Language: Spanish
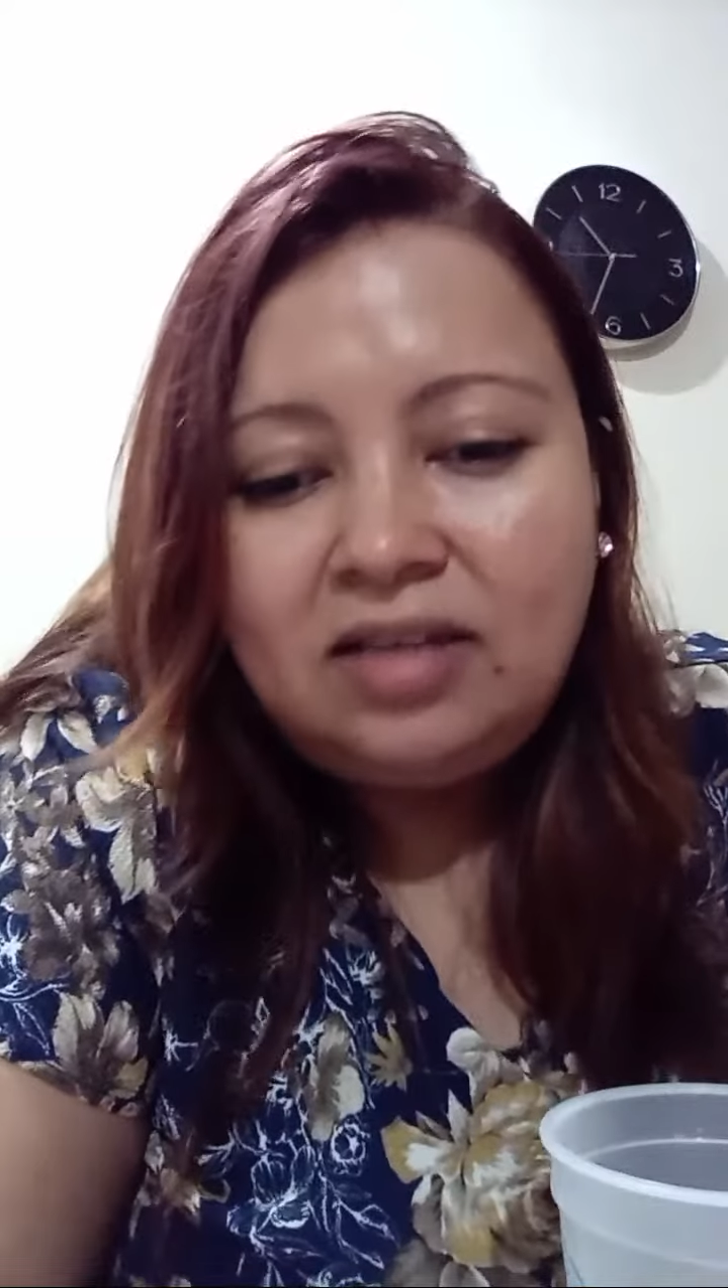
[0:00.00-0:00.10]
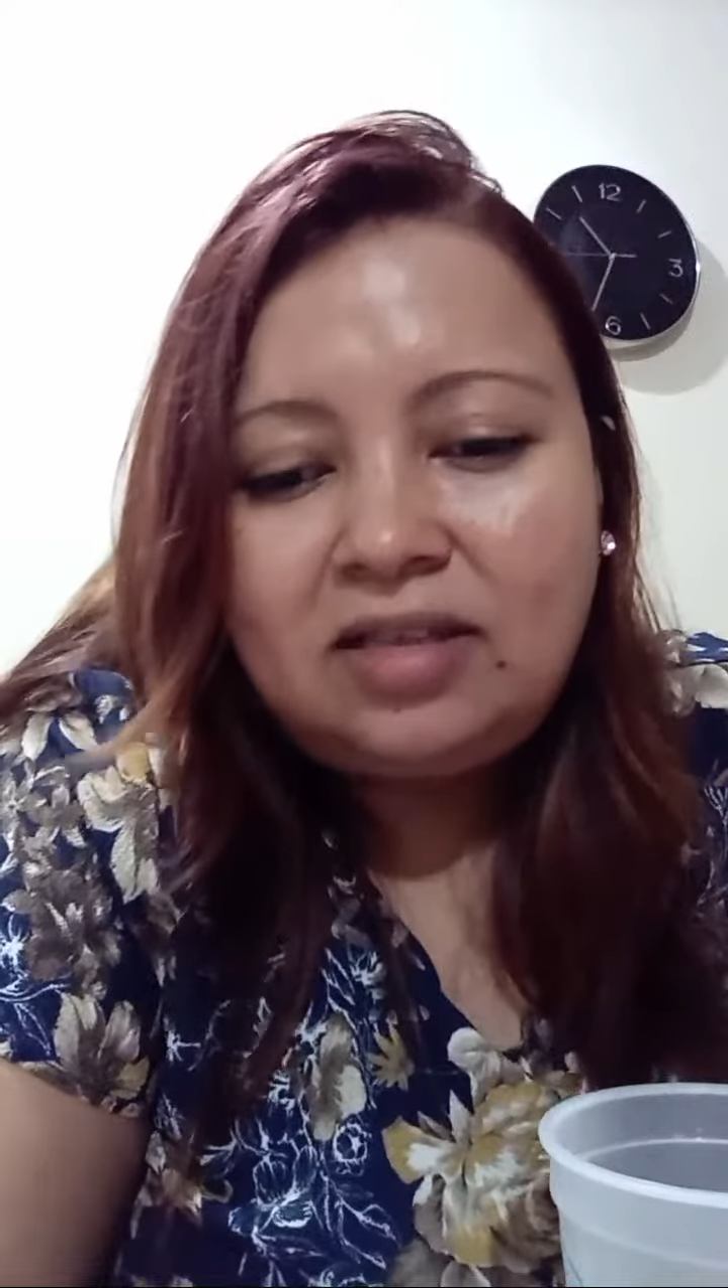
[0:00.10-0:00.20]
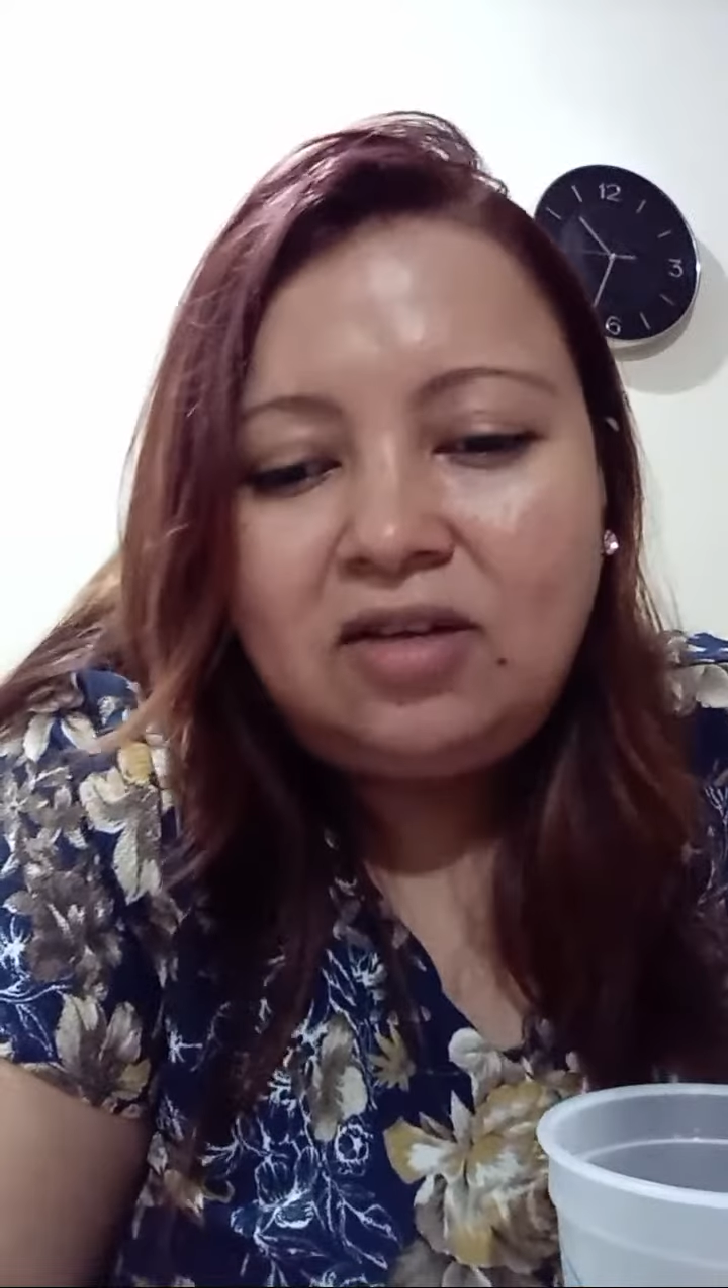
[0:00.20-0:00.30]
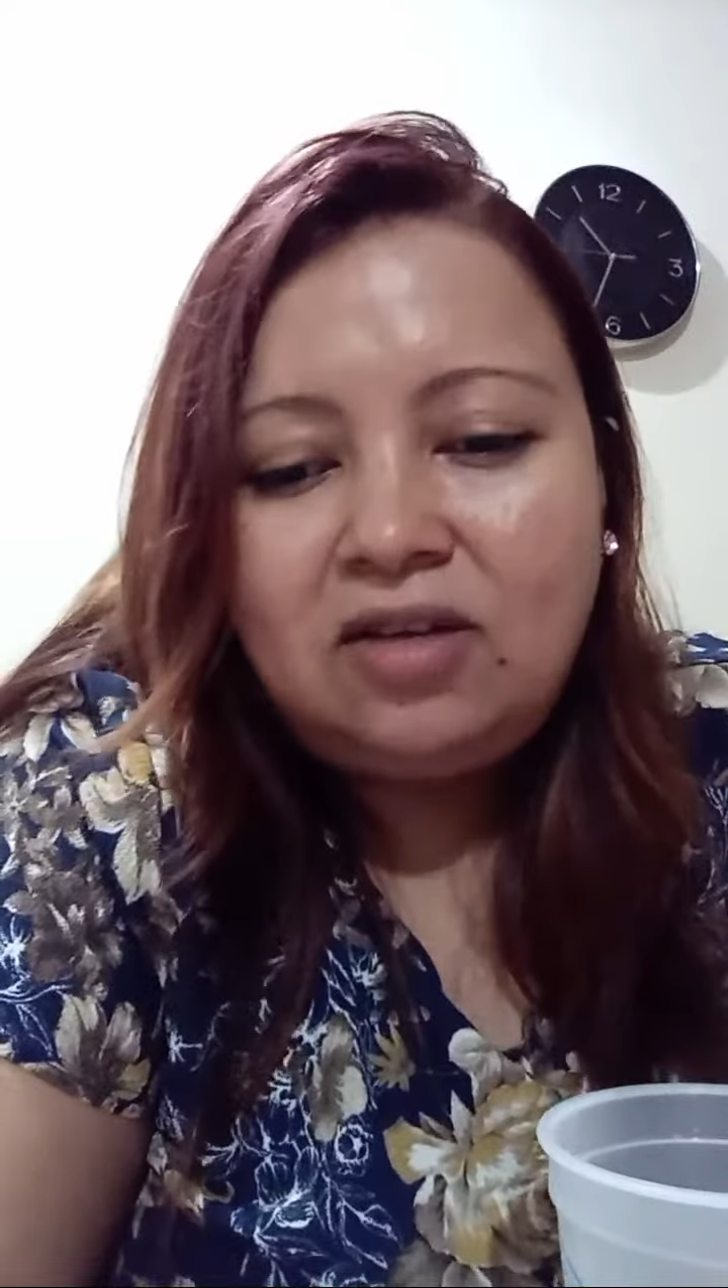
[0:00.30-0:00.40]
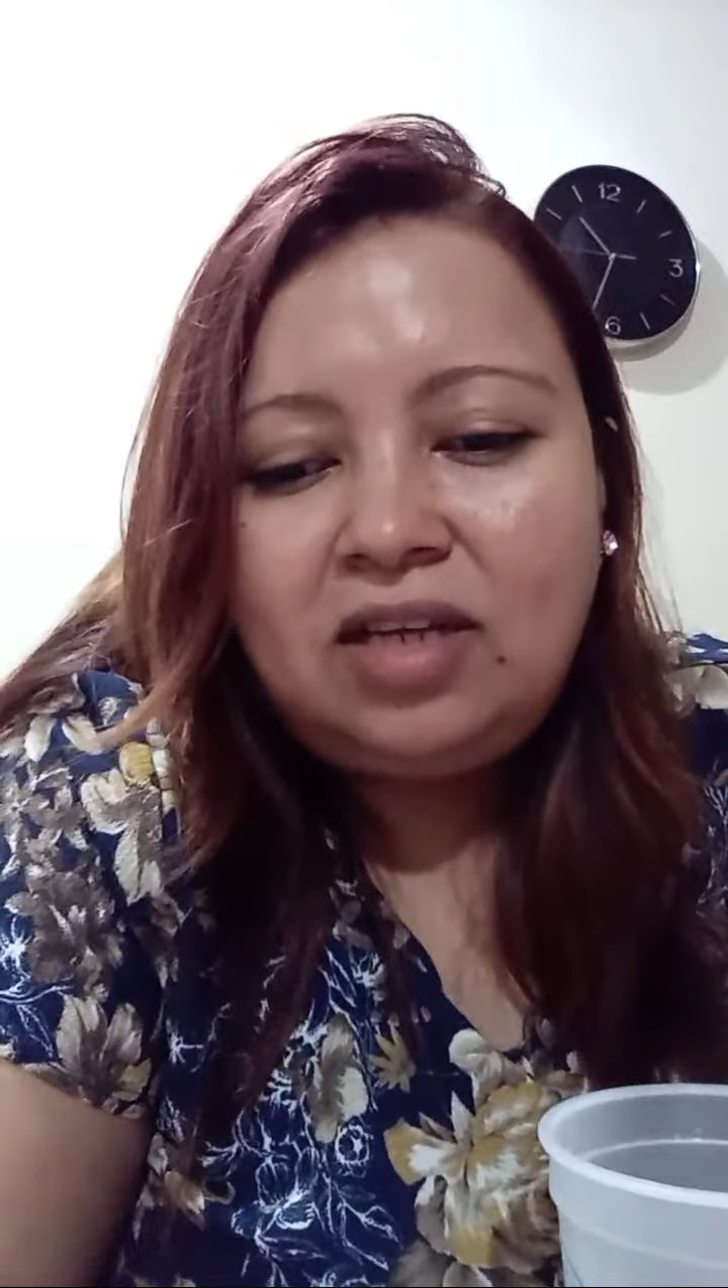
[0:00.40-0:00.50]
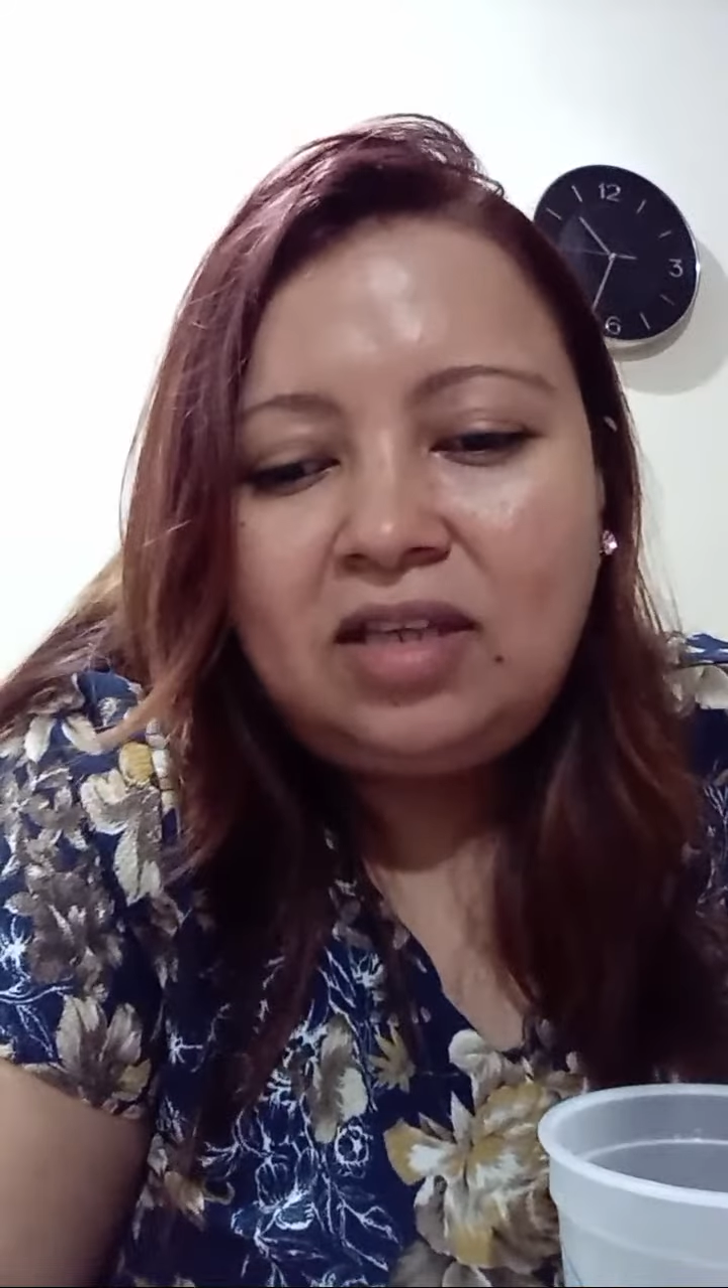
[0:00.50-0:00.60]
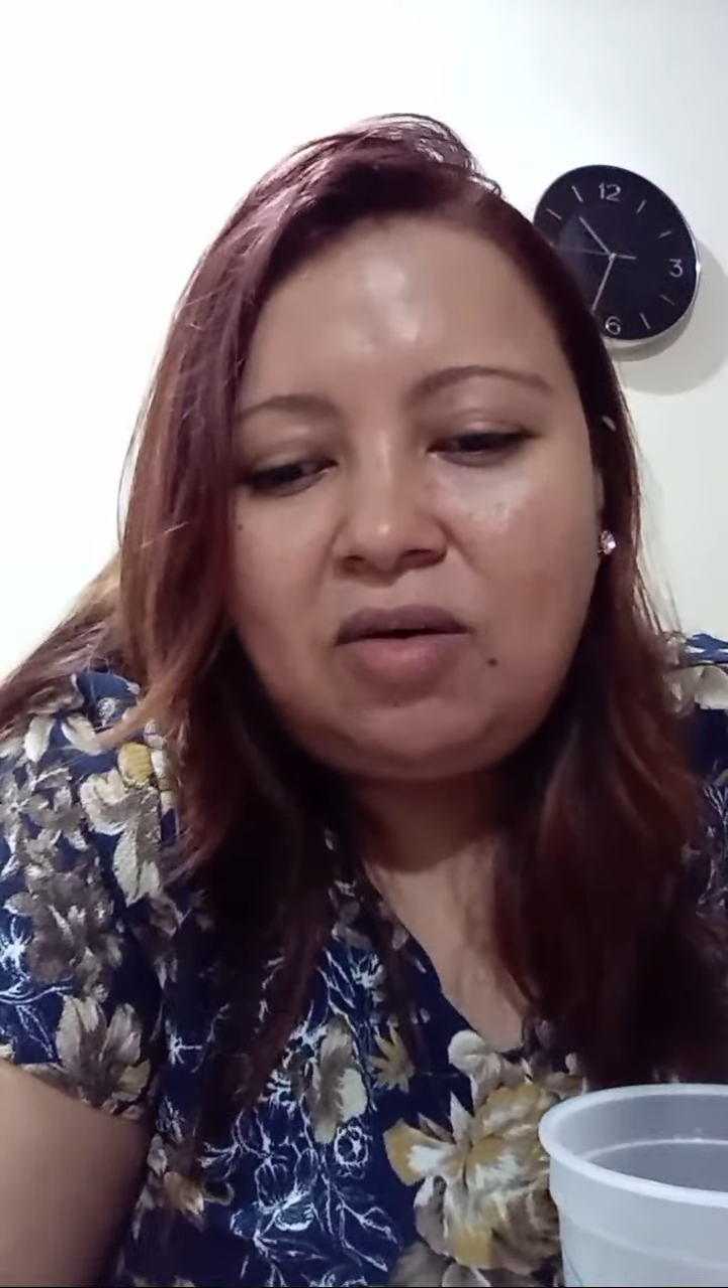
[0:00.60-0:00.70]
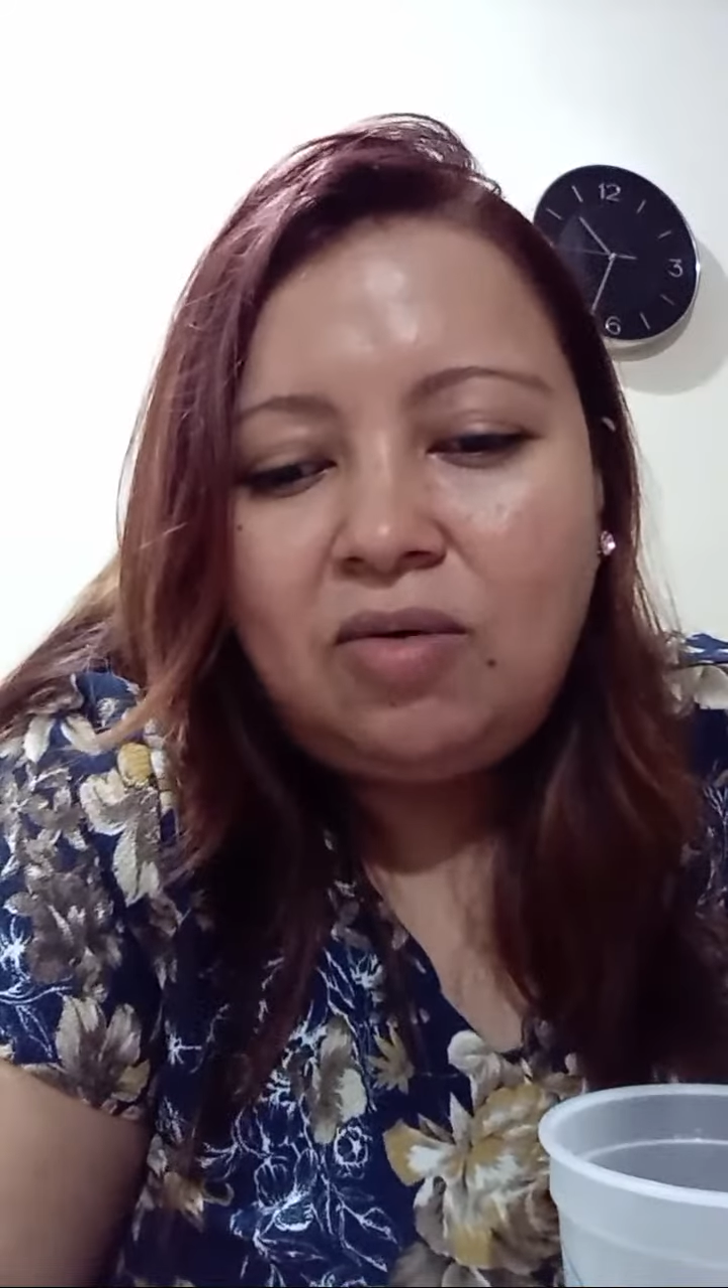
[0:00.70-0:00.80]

Saludos hasta